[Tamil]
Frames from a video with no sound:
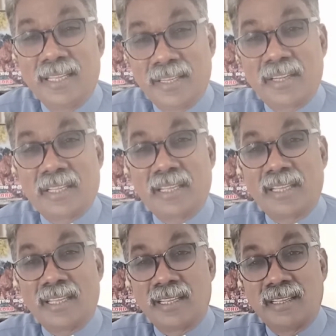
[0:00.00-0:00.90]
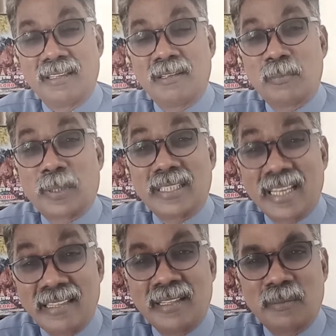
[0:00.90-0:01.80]
இன்றைக்கு
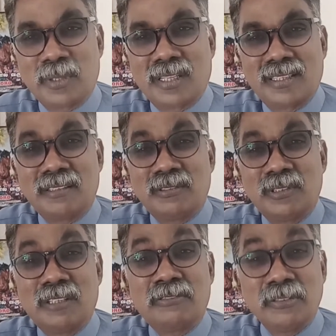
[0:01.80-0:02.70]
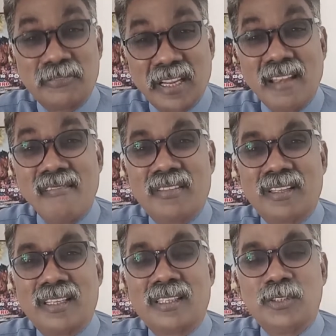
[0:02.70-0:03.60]
பதினைந்தாம் தேதி ஃபிஃப்டீன்த்
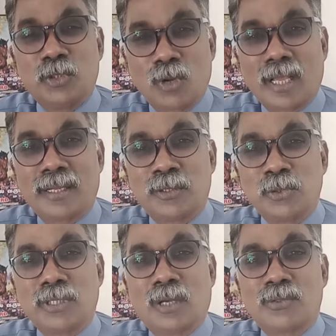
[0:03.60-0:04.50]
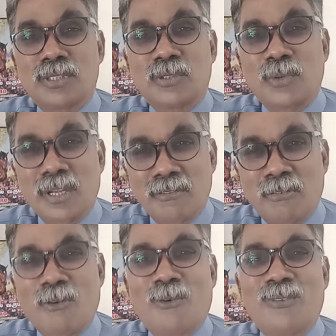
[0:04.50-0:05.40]
ஜூலை டூ தௌசண்ட் டுவெண்ட்டி
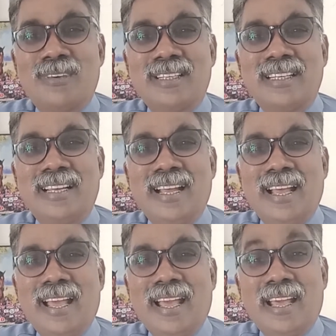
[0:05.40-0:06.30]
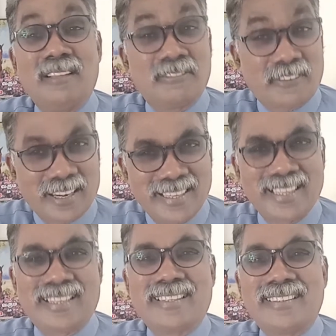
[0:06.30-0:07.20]
ஃபோர்
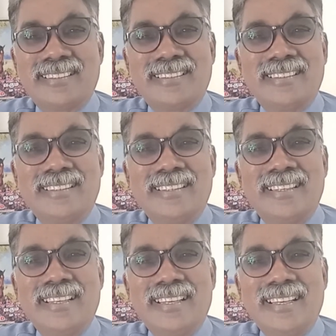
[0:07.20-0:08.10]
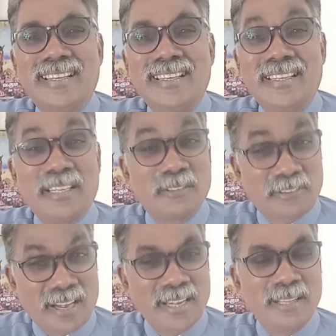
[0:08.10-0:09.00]
ஃப்ரைடே இன்றைக்கி
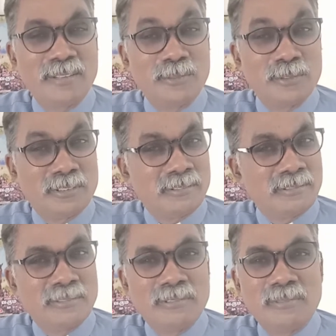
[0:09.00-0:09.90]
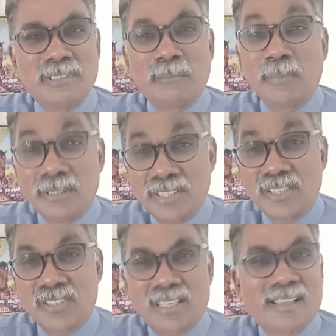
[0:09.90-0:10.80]
ஃப்ரைடே நம்ம
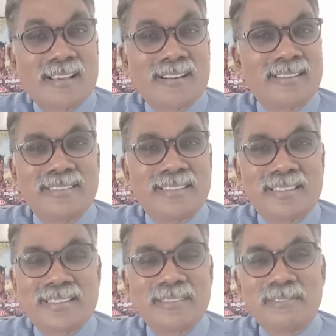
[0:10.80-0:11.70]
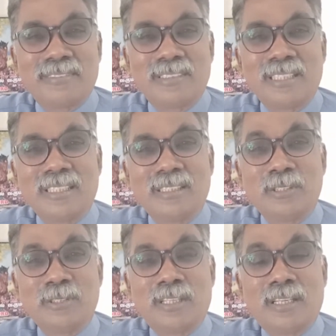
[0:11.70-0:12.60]
சர்ச்சில் ஆராதனை இருக்குது
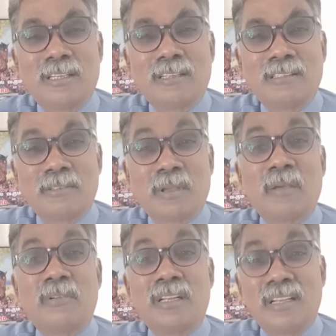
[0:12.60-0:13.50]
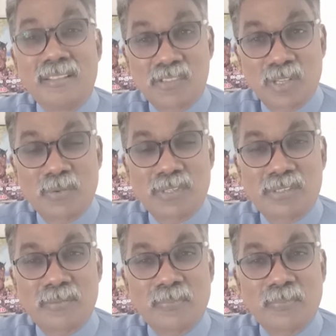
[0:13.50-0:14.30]
ரிவைவல் ஹீலிங் சர்வீஸ்